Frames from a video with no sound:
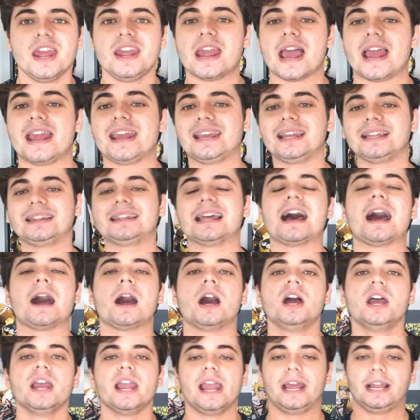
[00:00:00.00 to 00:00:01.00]
E aí que
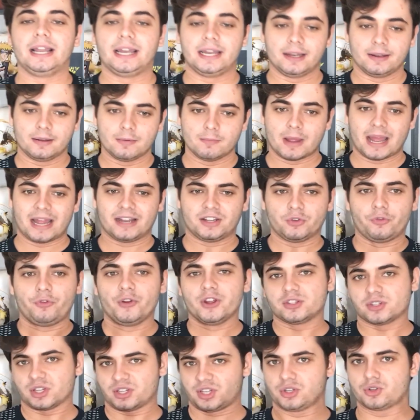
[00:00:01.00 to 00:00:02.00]
tá. Ele é
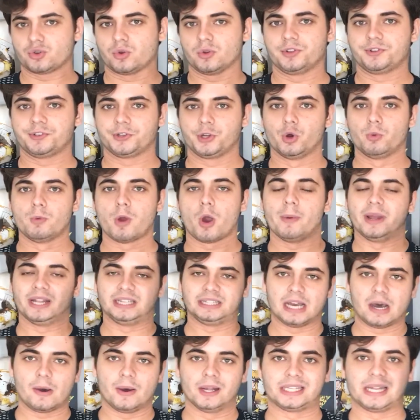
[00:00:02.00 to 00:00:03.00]
difícil a gente conseguir o meu
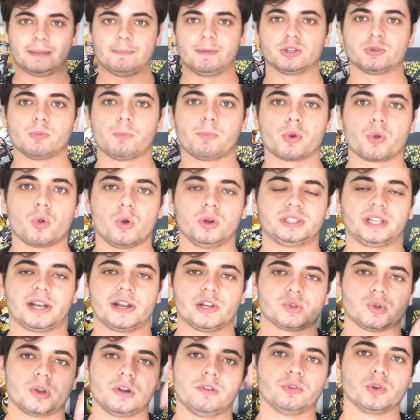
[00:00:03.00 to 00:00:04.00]
mental, até mesmo por conta
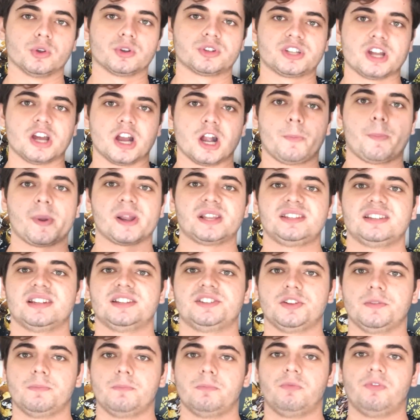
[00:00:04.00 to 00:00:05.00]
da sua evolução, que precisa
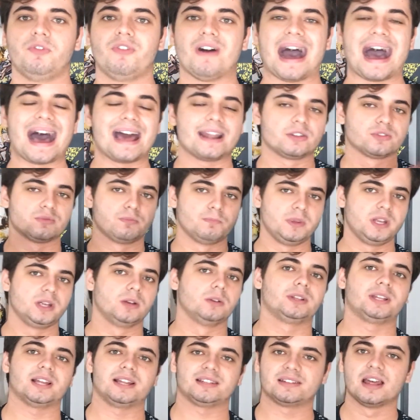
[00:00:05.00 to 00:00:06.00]
de vários
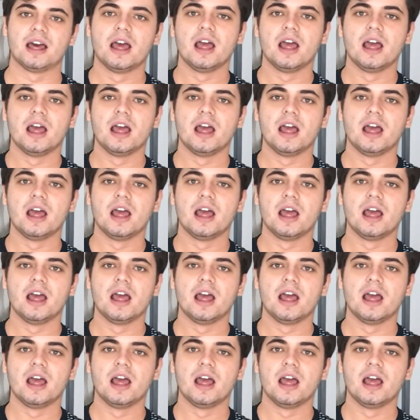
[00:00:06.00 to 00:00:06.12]
Miltons